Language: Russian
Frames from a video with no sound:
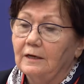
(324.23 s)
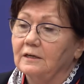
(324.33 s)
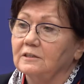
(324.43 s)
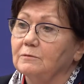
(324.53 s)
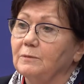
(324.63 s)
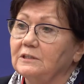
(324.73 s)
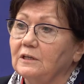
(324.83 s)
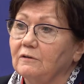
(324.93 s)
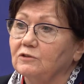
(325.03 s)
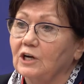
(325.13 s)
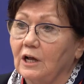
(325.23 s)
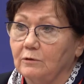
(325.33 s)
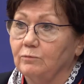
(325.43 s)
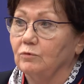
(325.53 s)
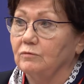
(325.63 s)
рассмотрев
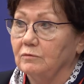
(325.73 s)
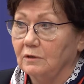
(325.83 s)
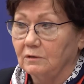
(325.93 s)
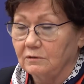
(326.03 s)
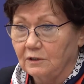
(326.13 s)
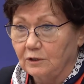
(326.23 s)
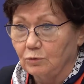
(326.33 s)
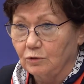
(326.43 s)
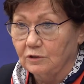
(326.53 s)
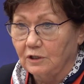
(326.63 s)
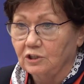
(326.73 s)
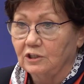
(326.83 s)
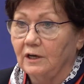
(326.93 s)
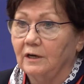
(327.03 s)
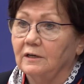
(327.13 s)
жалобу с которой
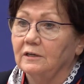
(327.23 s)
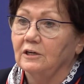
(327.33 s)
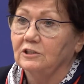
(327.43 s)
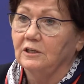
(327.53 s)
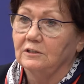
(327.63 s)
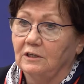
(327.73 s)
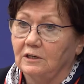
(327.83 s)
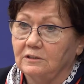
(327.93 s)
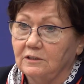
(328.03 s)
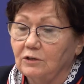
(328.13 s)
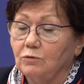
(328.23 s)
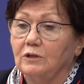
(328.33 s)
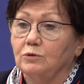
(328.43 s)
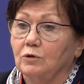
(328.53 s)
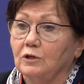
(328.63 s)
дошла гражданка России, у
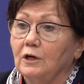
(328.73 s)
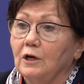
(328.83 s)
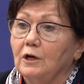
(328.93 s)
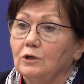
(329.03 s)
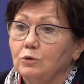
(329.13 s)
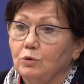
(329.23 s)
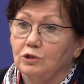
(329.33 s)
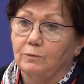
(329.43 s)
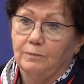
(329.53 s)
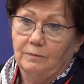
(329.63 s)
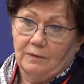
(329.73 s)
которой тоже